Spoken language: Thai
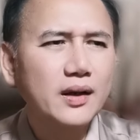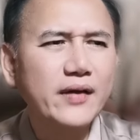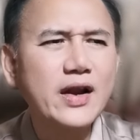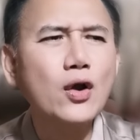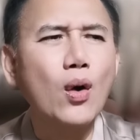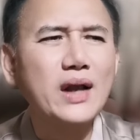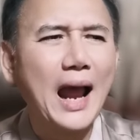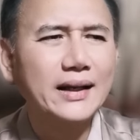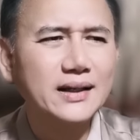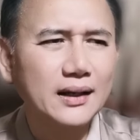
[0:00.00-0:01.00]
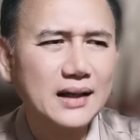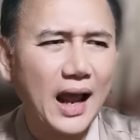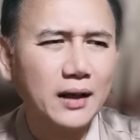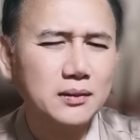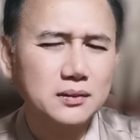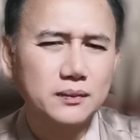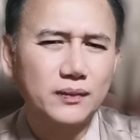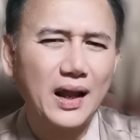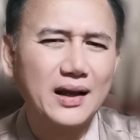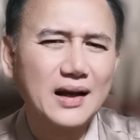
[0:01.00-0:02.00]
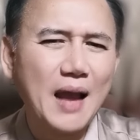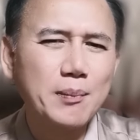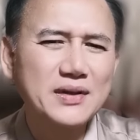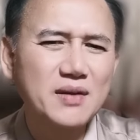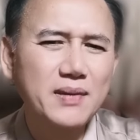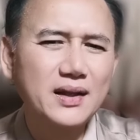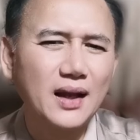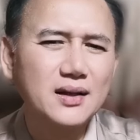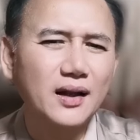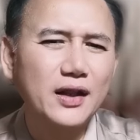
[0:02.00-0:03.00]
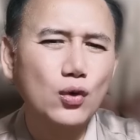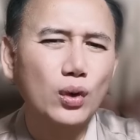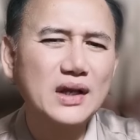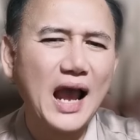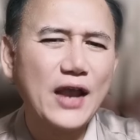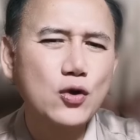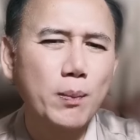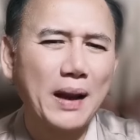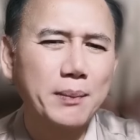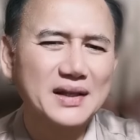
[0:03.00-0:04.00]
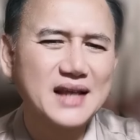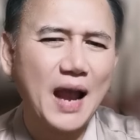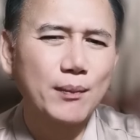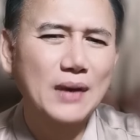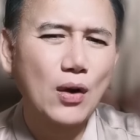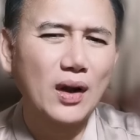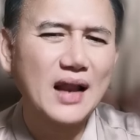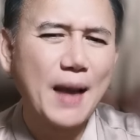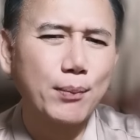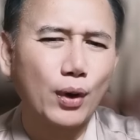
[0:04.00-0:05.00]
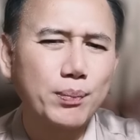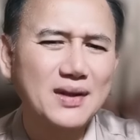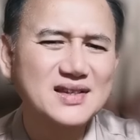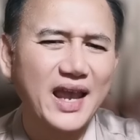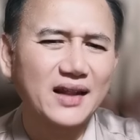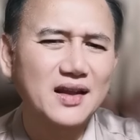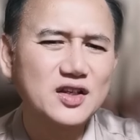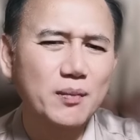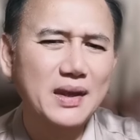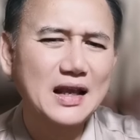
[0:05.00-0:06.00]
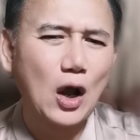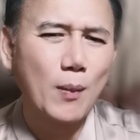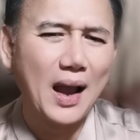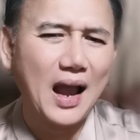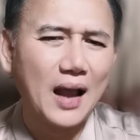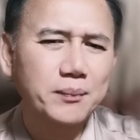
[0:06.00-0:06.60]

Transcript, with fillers: ในเรื่องของการเงินนั้น นะครับมันจะมีทั้งเงินที่คุณได้อยู่เป็นประจำแล้วก็ลาบผลพิเศษที่จะมีเข้ามา